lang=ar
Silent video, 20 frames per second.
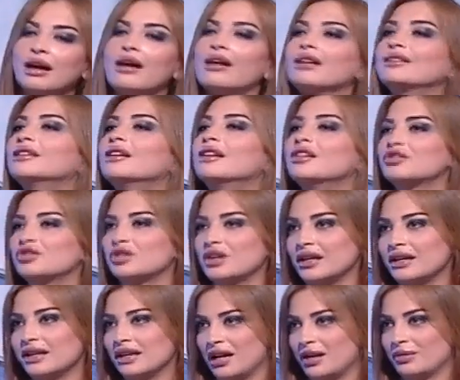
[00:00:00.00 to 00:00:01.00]
اخطاء
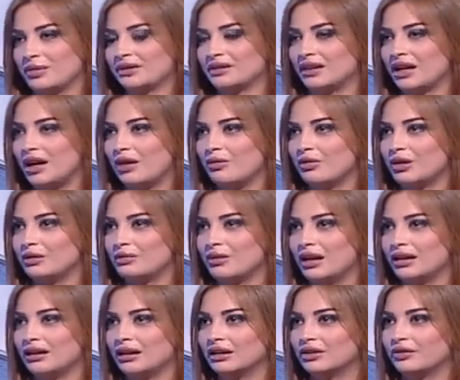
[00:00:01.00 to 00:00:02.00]
شائعه بالتعامل
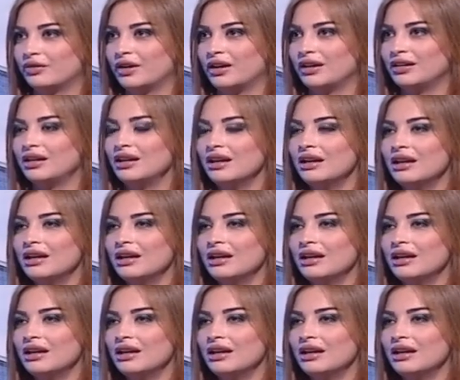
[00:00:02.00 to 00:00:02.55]
مع الاطفال